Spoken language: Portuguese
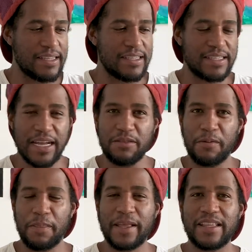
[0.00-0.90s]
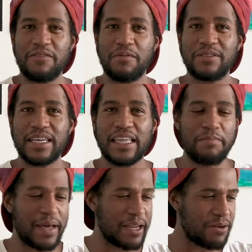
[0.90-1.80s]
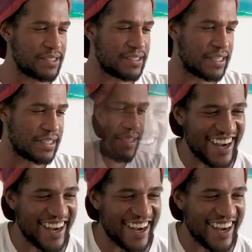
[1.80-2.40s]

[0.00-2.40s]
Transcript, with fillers: Certo? Então vamos aqui para a nossa